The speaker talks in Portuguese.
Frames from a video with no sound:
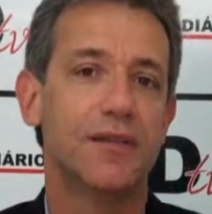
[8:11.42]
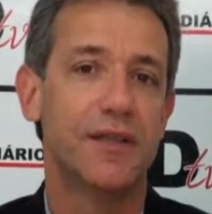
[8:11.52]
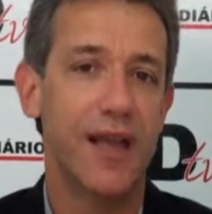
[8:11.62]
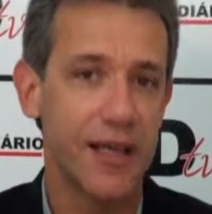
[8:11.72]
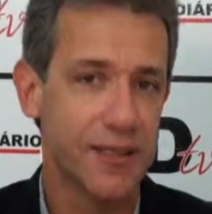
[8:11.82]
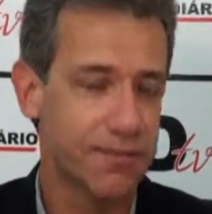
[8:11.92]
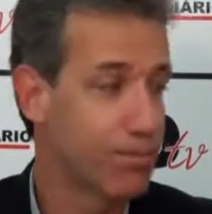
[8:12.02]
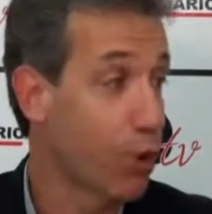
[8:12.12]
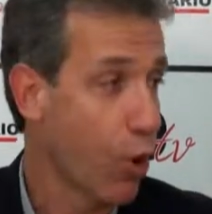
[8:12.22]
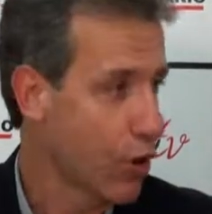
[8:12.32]
três
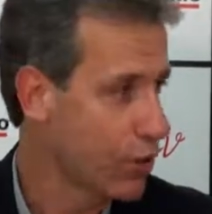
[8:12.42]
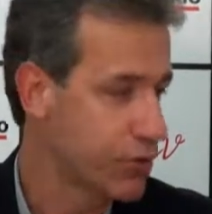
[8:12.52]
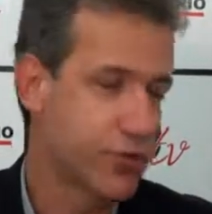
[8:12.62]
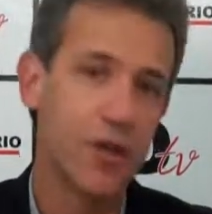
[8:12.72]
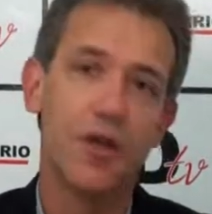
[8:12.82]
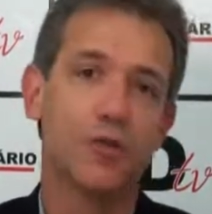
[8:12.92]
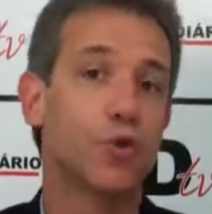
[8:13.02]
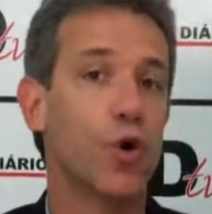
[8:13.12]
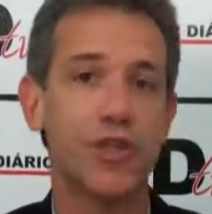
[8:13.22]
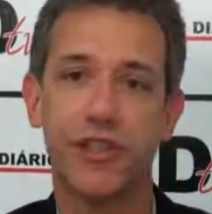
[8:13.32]
blocos,
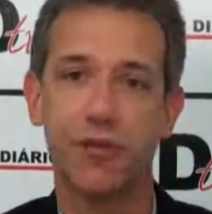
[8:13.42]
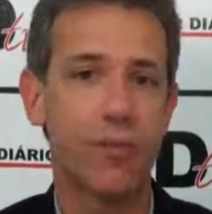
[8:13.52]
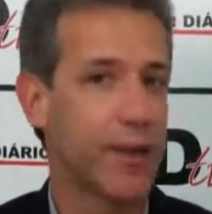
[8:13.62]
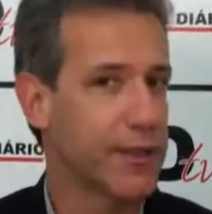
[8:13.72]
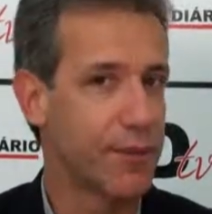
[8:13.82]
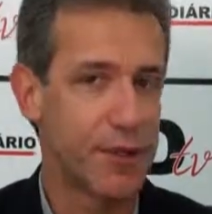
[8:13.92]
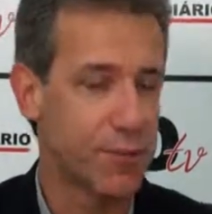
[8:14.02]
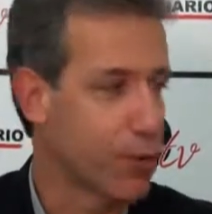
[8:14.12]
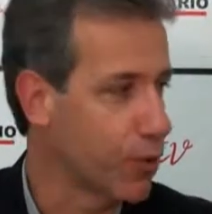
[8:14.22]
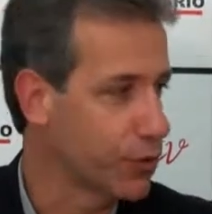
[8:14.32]
dois já completamente
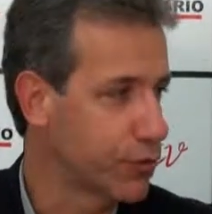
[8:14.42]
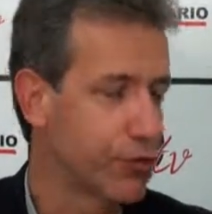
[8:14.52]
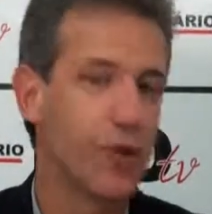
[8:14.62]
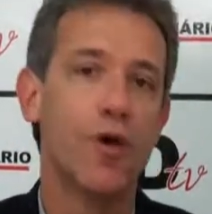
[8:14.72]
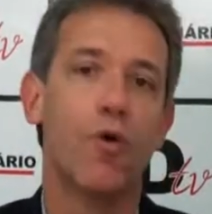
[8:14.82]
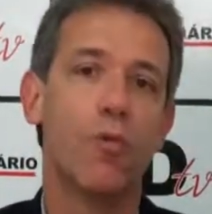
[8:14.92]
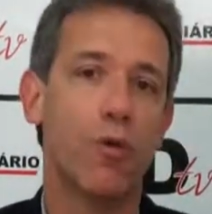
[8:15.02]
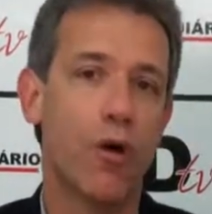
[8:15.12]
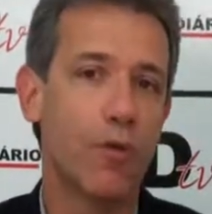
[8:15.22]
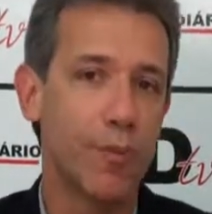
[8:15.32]
prontos, o
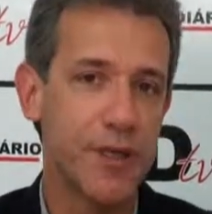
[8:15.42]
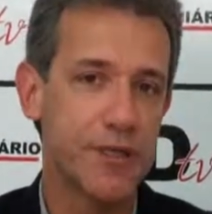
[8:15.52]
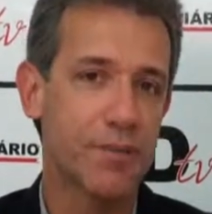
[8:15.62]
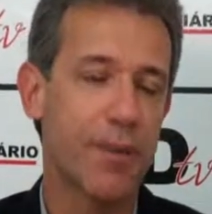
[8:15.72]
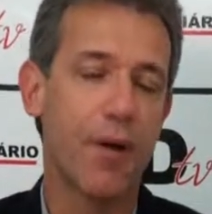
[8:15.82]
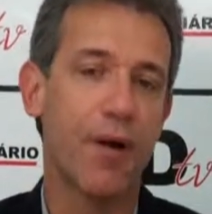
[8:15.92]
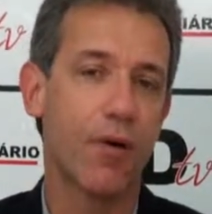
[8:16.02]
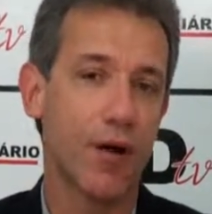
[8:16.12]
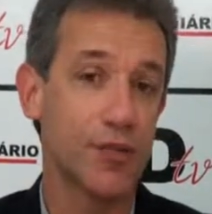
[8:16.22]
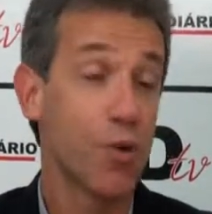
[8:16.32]
bloco principal
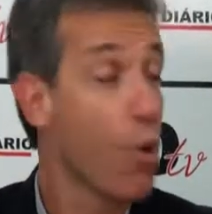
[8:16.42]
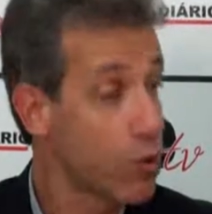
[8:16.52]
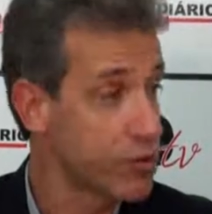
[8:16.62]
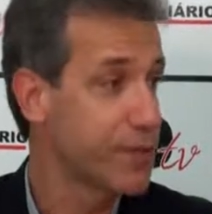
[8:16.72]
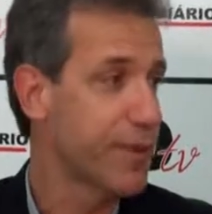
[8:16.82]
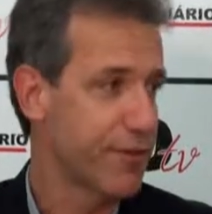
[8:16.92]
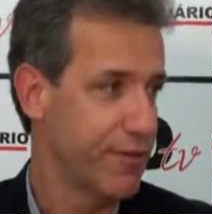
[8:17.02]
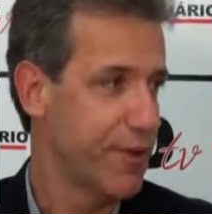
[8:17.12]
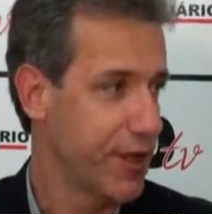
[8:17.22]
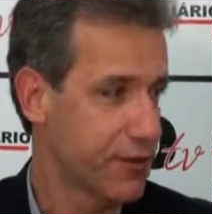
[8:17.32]
agora de 11
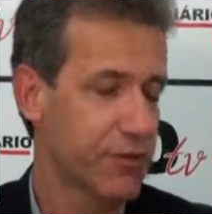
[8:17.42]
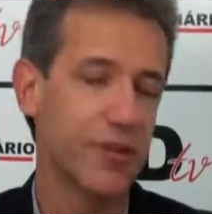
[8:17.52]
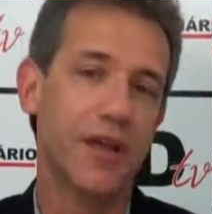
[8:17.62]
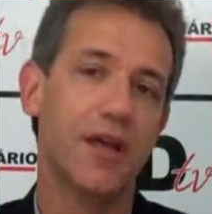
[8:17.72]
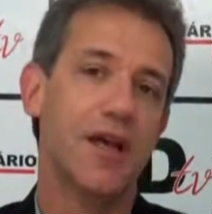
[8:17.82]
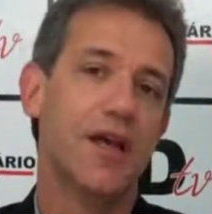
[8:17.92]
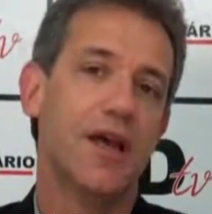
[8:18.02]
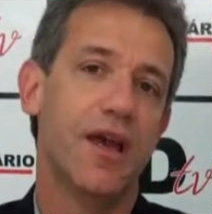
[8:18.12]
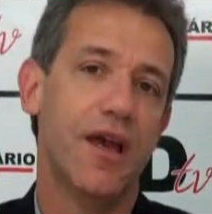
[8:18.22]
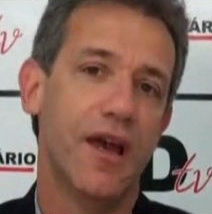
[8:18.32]
pavimentos, né?
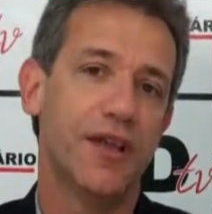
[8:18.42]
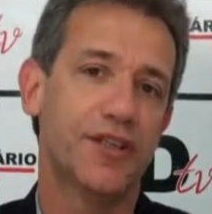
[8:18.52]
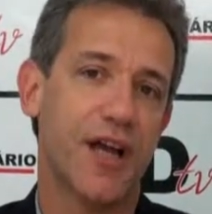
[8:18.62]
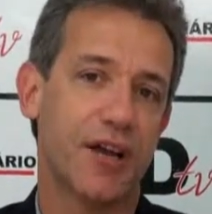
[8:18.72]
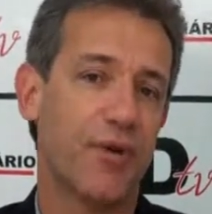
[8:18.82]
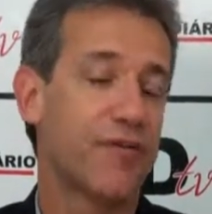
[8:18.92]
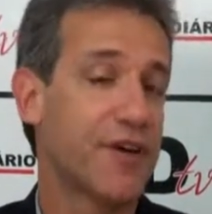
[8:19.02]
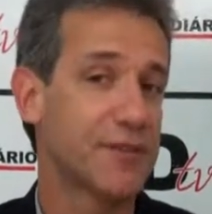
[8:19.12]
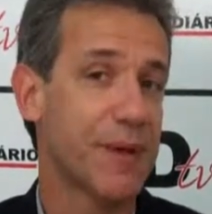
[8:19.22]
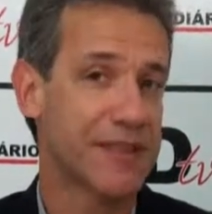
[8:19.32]
É, já numa
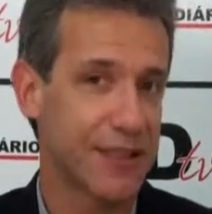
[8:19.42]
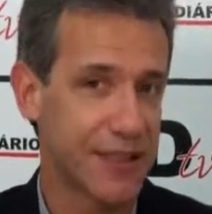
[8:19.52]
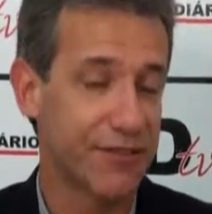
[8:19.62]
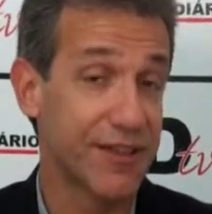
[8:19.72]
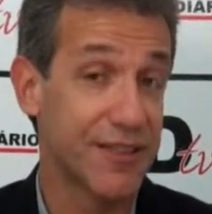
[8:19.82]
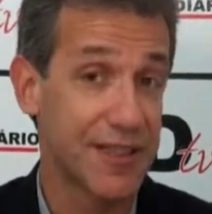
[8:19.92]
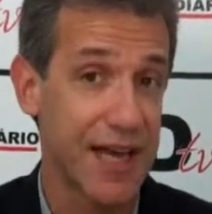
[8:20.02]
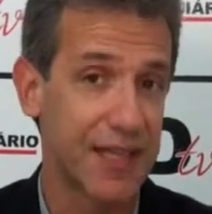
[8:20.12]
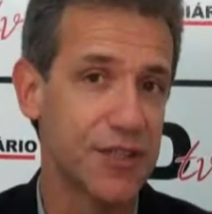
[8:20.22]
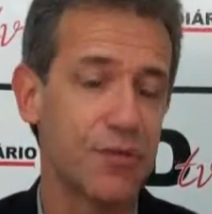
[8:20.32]
fase bastante
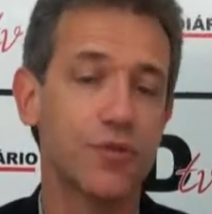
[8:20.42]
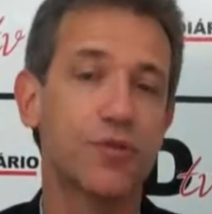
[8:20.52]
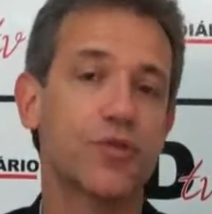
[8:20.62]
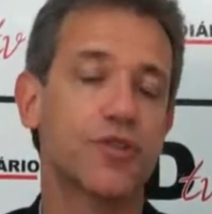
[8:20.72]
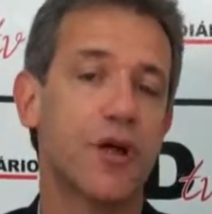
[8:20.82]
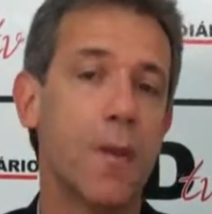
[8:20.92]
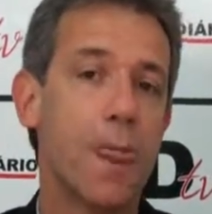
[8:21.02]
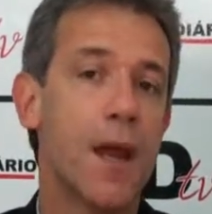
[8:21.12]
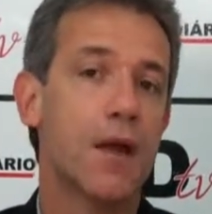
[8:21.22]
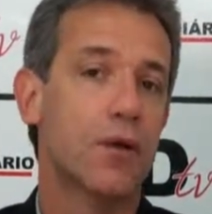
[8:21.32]
avançada de construção.
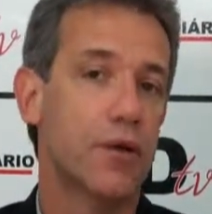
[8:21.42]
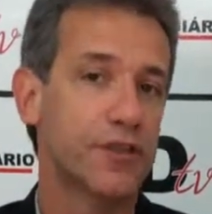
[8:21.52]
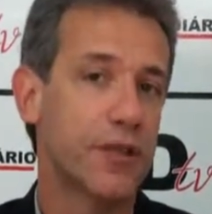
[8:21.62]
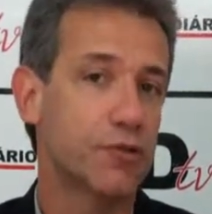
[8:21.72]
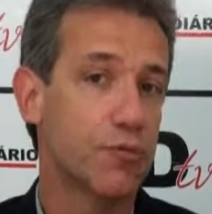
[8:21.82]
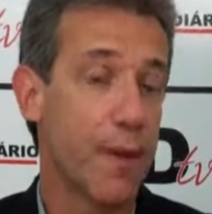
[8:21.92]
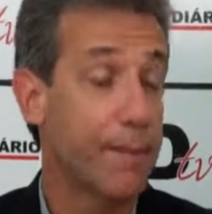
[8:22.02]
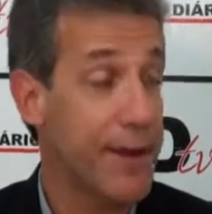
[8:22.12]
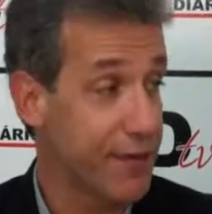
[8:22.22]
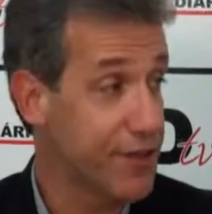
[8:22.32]
Nós temos uma
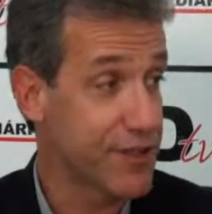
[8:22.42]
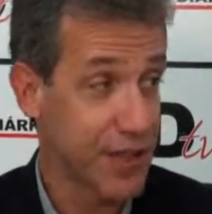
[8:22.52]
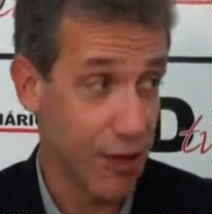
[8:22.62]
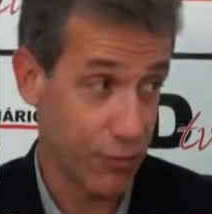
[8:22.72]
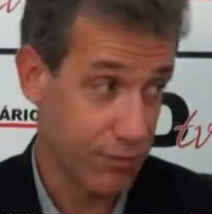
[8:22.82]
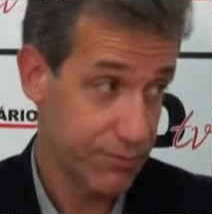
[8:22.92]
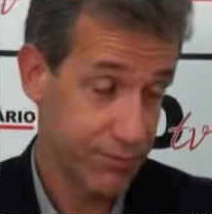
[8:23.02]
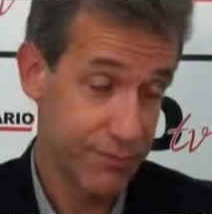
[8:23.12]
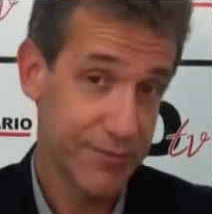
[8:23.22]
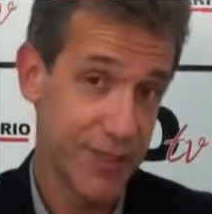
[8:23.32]
previsão
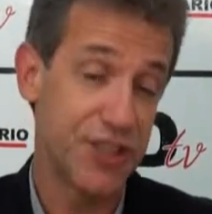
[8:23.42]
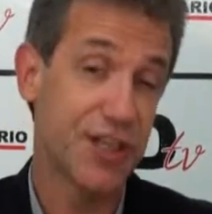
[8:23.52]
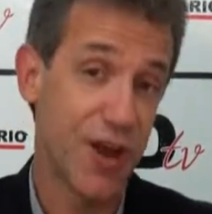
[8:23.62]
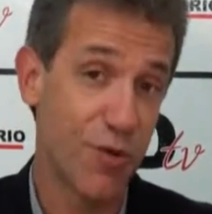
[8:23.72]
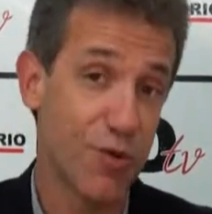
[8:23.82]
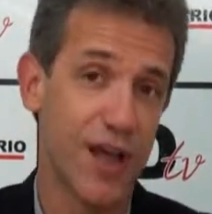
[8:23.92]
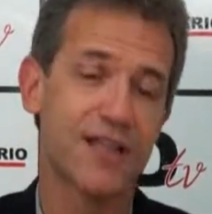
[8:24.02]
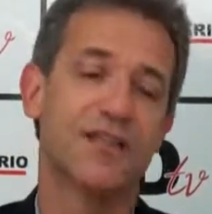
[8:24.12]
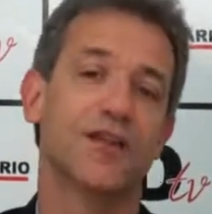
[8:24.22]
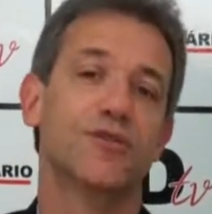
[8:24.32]
de
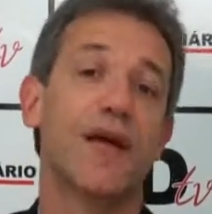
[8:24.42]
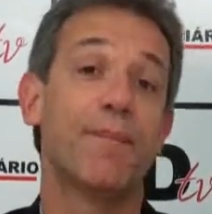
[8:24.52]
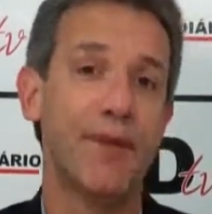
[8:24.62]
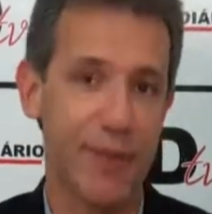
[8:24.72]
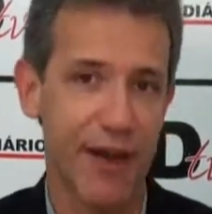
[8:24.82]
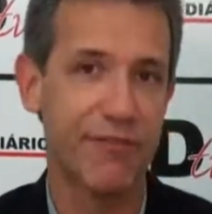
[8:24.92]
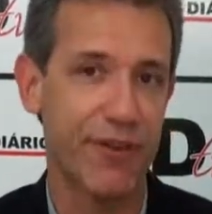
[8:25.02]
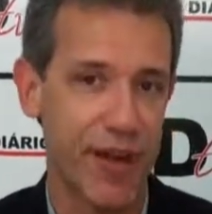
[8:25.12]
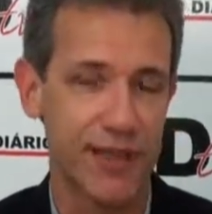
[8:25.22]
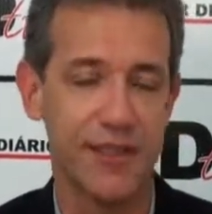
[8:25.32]
inauguração da primeira
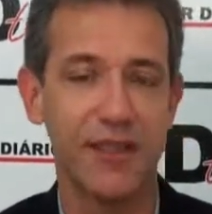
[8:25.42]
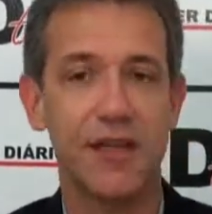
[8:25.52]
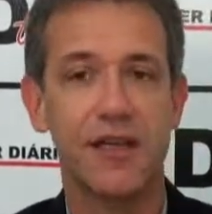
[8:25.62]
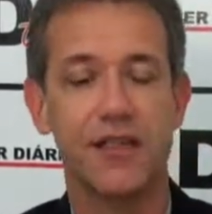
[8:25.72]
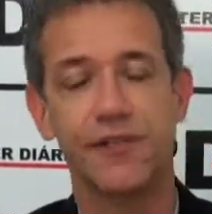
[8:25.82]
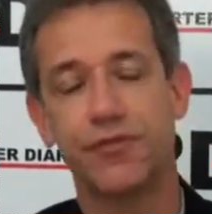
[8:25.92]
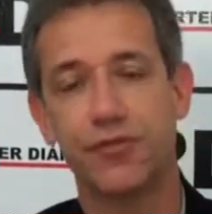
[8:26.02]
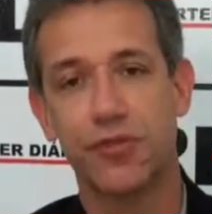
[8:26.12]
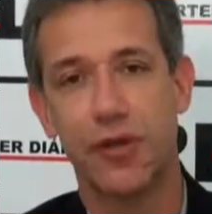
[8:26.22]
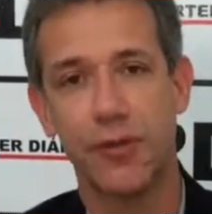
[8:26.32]
fase de
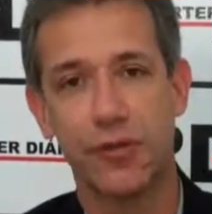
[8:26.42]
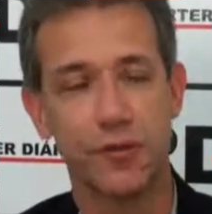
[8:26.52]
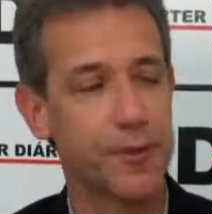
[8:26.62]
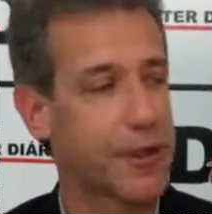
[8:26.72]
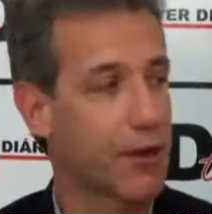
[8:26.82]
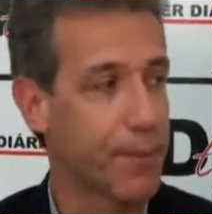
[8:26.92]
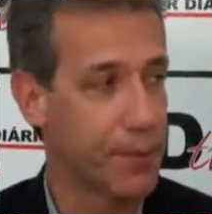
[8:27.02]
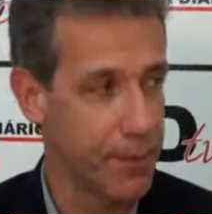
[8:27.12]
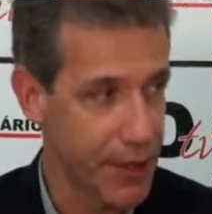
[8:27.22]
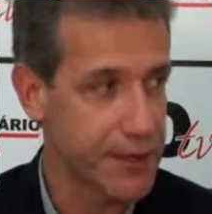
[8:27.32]
funcionamento do hospital na
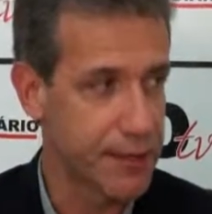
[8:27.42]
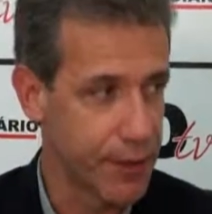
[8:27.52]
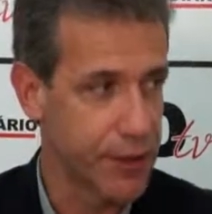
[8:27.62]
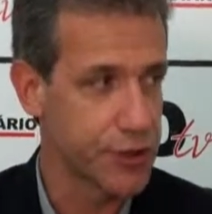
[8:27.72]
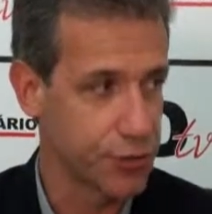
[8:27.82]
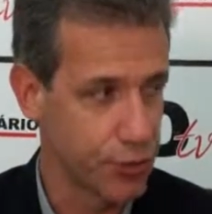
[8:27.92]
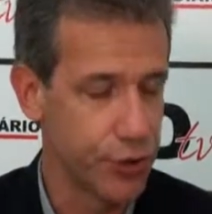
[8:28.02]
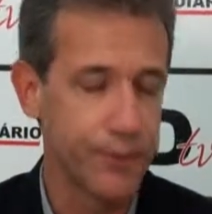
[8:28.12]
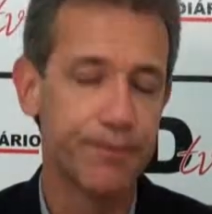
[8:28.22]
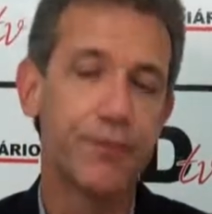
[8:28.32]
primeira semana de
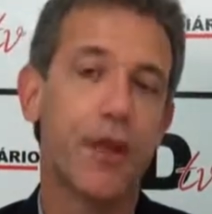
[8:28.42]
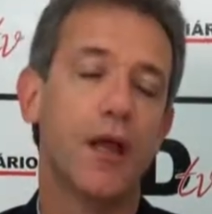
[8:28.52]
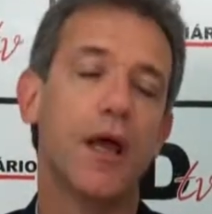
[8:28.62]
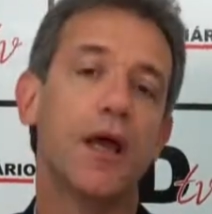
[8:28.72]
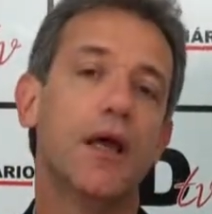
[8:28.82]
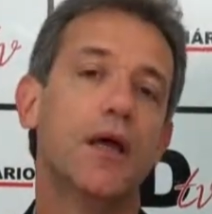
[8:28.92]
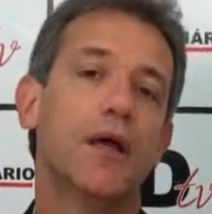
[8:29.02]
julho. Né?